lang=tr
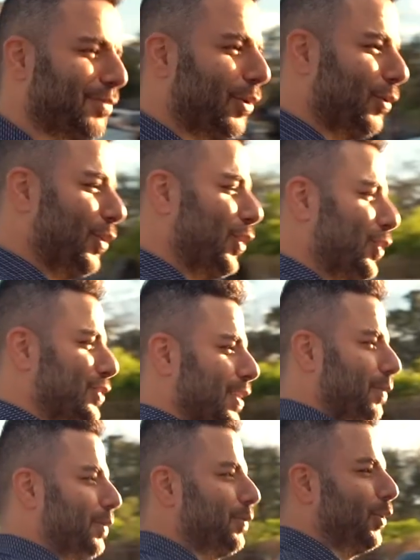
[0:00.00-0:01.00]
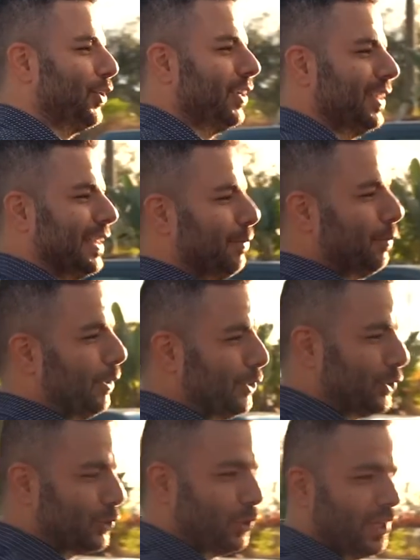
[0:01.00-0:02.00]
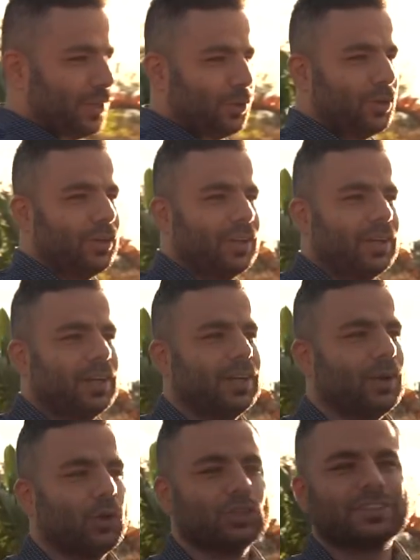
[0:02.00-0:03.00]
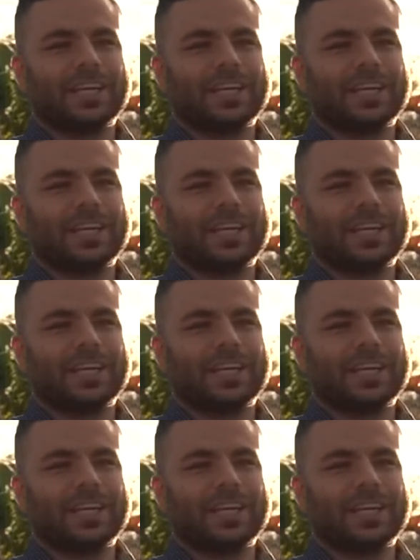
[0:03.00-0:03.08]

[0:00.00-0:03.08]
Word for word: Volvo'yu gösterebilirim. O 2500 dolar o e, onu